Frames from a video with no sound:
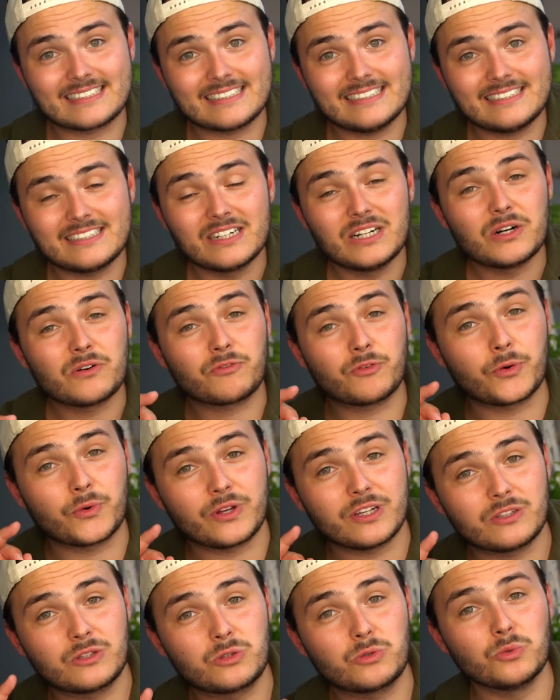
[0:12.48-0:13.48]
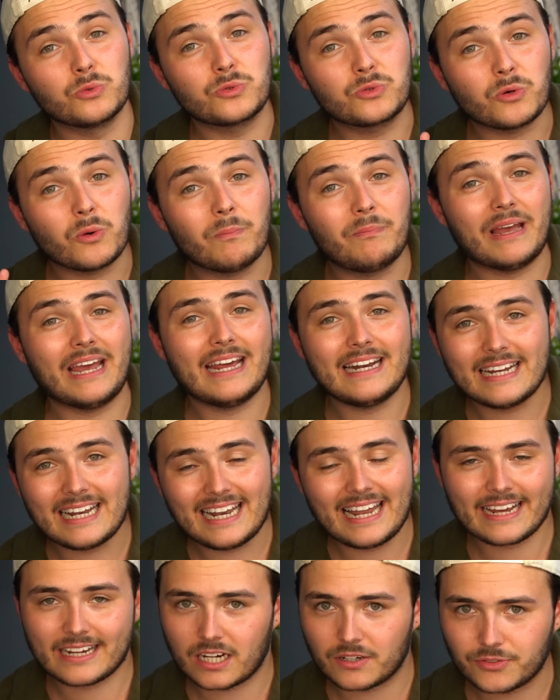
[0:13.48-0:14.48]
sind, wo ihr tutto bene
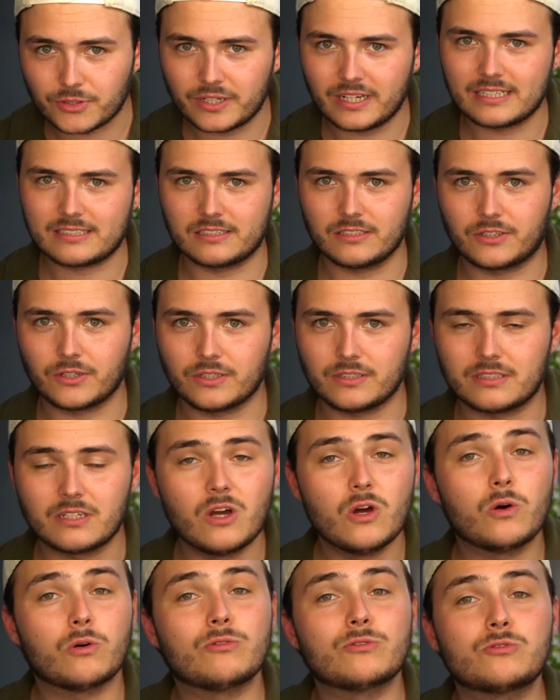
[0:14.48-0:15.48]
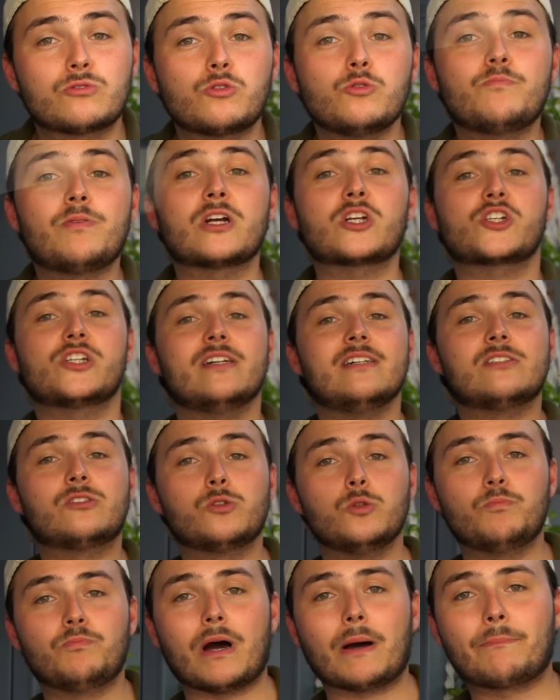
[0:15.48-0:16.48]
lecker von essen könnt. Und super schnell,
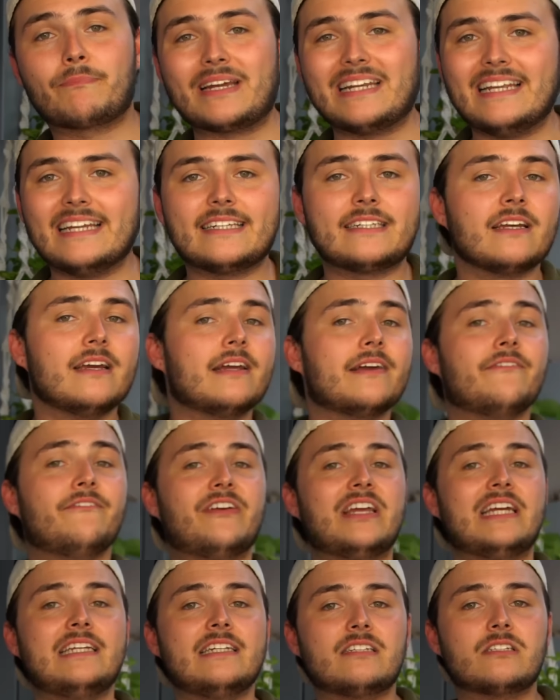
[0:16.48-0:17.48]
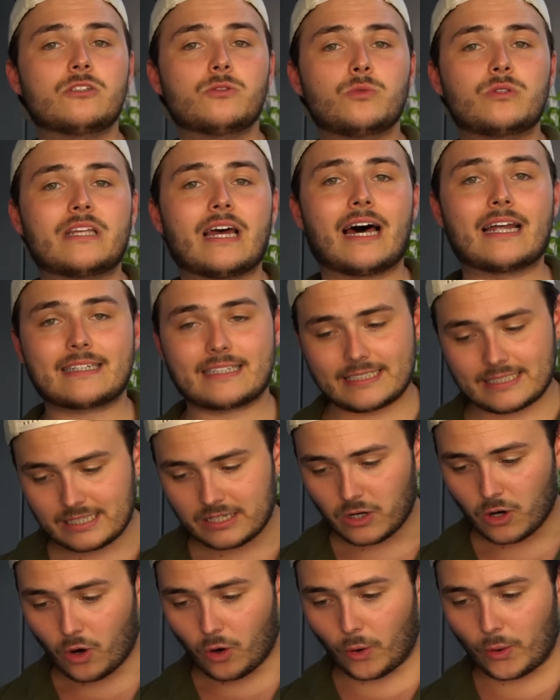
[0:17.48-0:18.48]
super billig, wenig Zutaten.
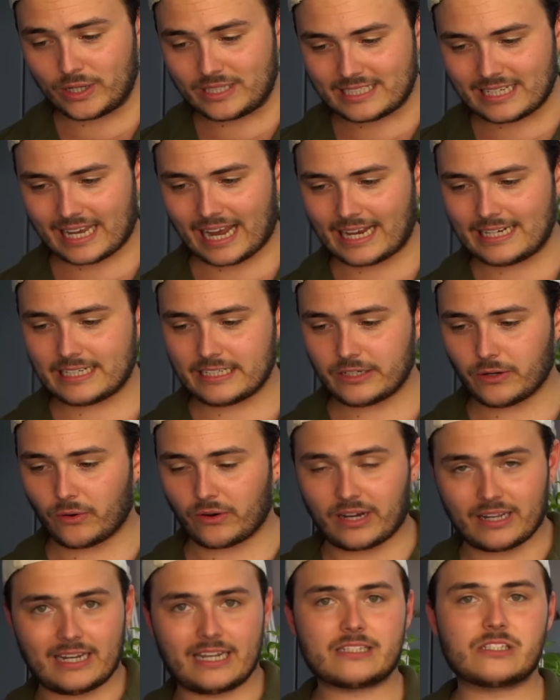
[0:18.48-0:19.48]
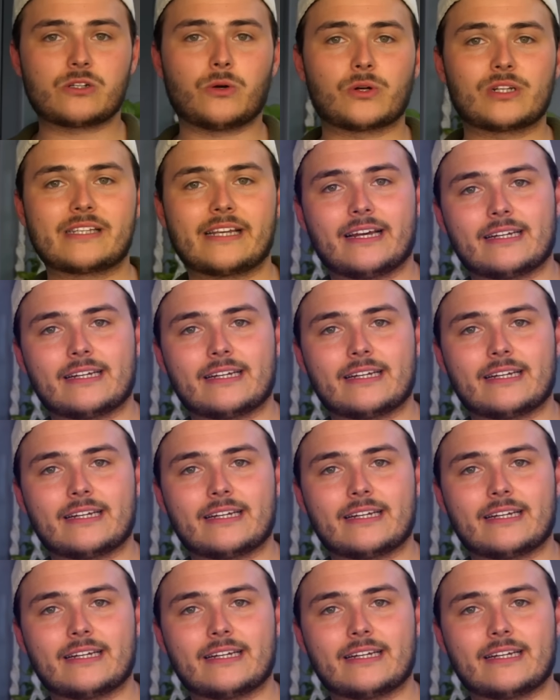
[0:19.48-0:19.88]
Heute rein in die Orga. Let's go, das